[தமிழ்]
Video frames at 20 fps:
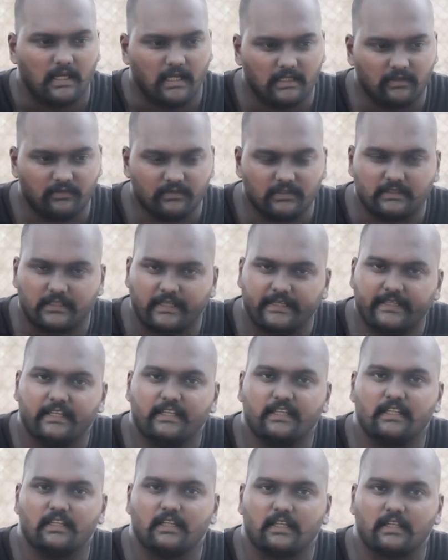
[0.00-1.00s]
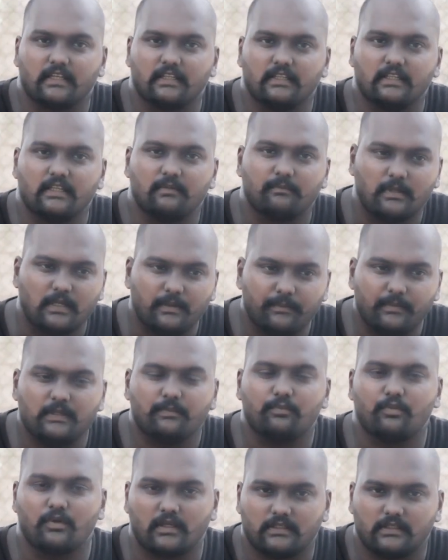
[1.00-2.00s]
அங்கே வந்து தடியடிகள் நடக்குது
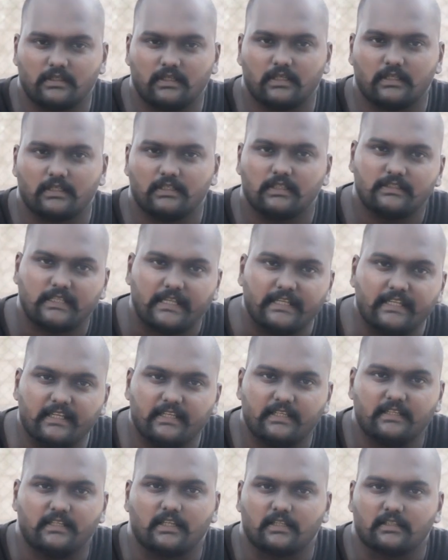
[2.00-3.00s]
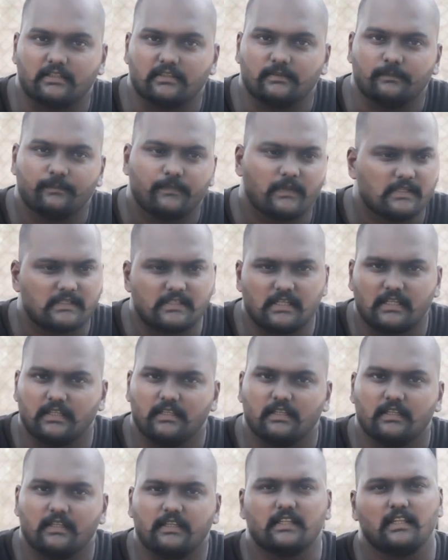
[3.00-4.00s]
மறுபடியும் போராட்டம் நடக்குது தடியடி நடக்குது சரி
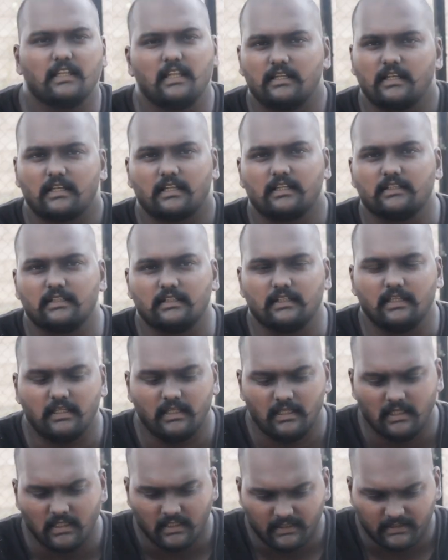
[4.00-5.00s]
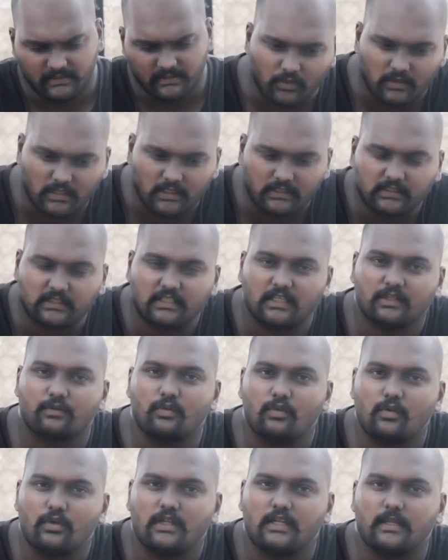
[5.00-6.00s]
இதெல்லாம் நடக்குது இல்லை போராட்டத்தில்
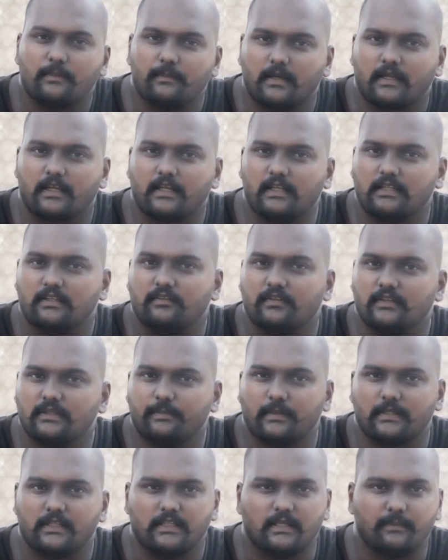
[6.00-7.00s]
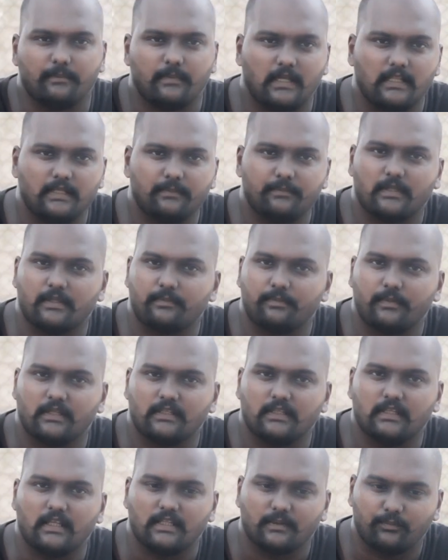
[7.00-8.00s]
கூடின மக்களுக்கு வந்து பார்த்திங்கன்னா பாதிப்பு
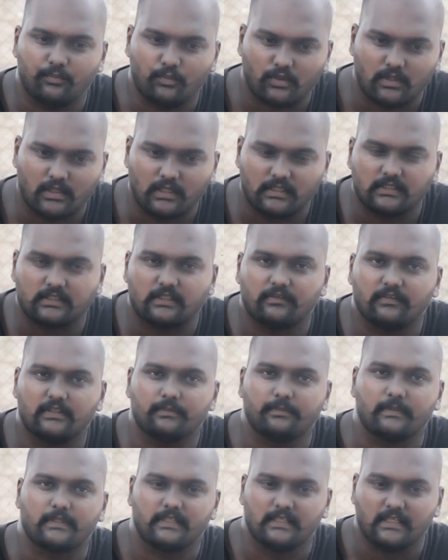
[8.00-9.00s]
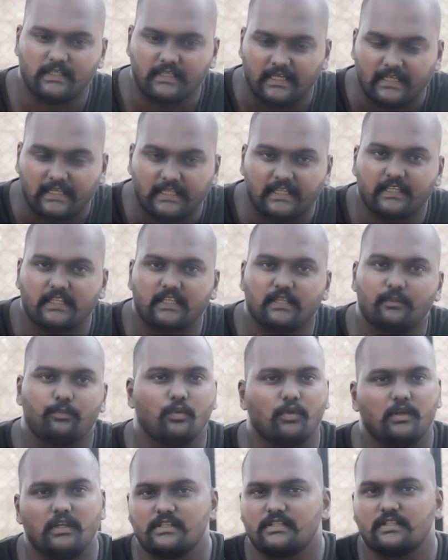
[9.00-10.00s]
ஏற்படுது அந்த போராட்டத்தை வந்து பார்த்திங்கன்னா கலைக்கிற
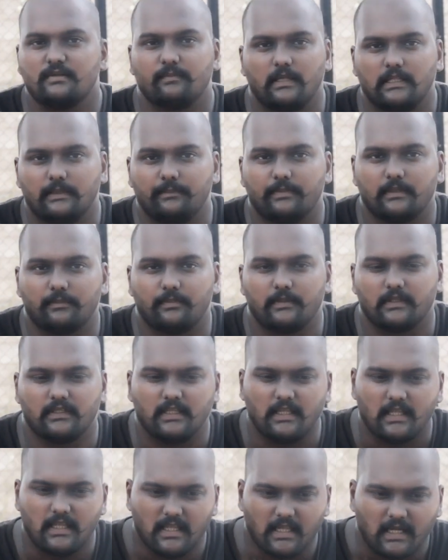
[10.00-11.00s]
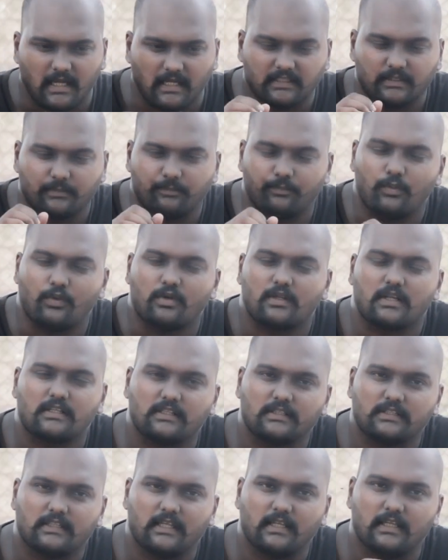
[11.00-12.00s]
போலீஸுக்கும் பாதிப்பு ஏற்படுது அந்த
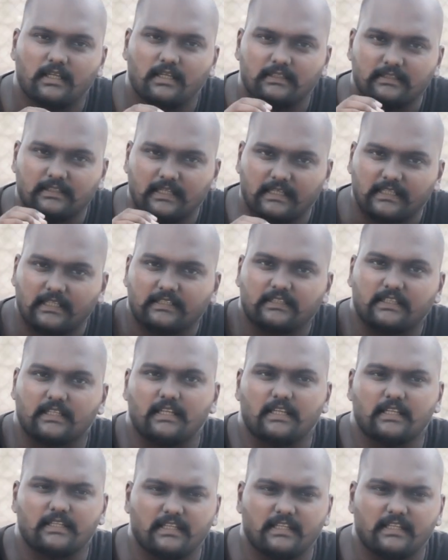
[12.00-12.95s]
போராட்டத்தை நடத்துகிற